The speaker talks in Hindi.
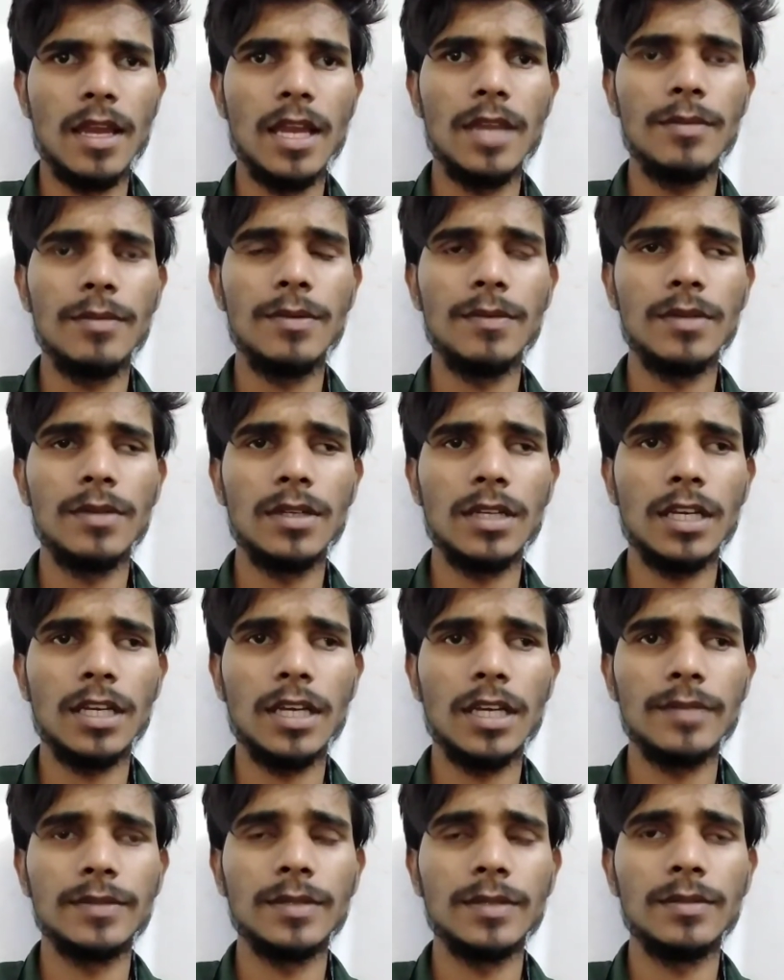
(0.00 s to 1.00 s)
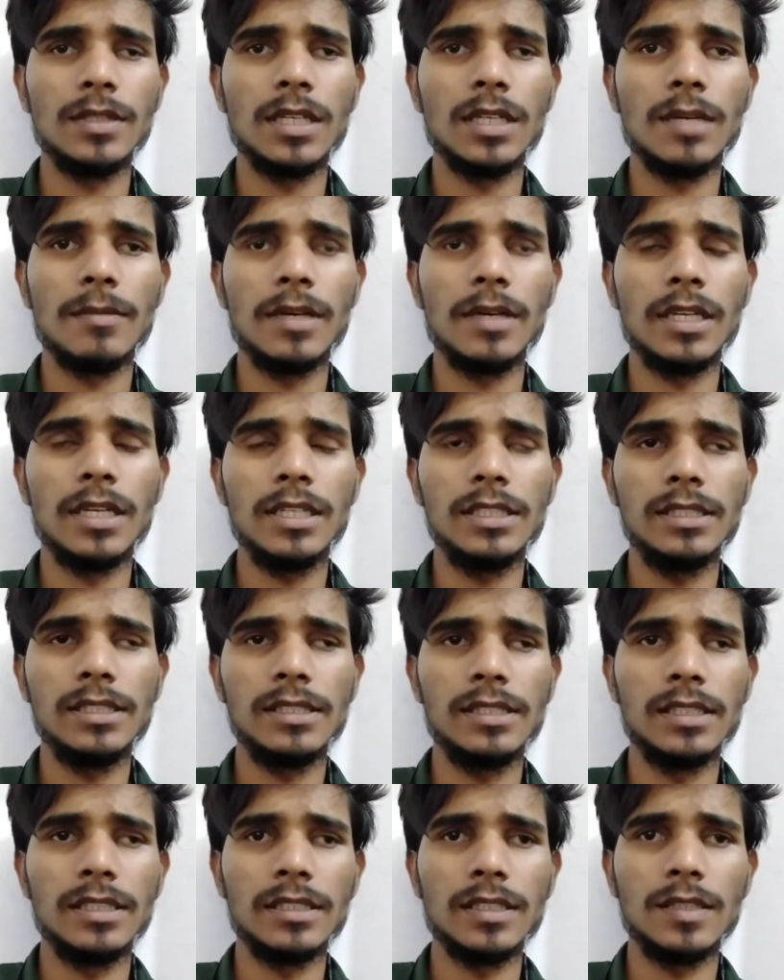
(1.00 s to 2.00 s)
हाय एवरीवन आप सभी का हमारे
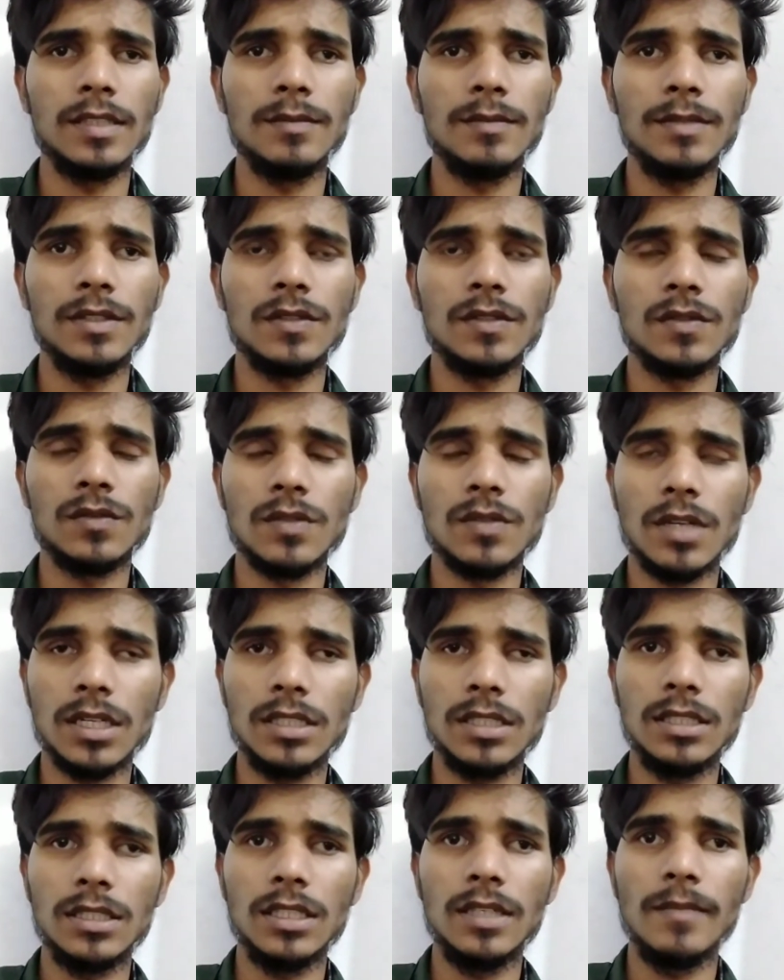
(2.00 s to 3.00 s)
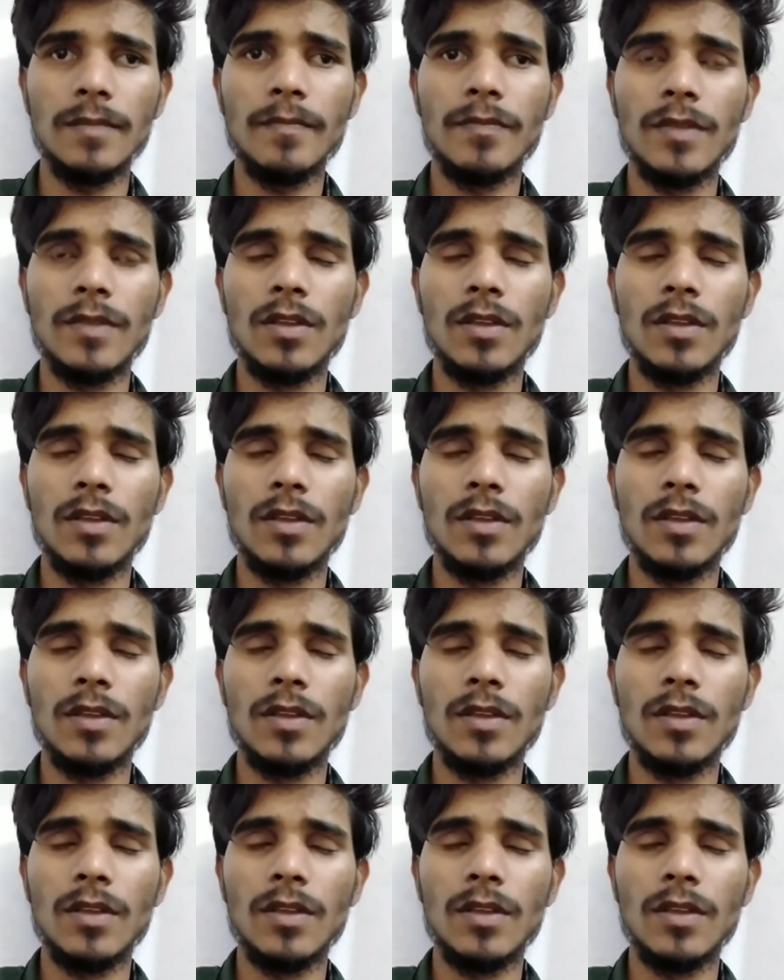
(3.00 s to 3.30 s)
इस सेशन में स्वागत है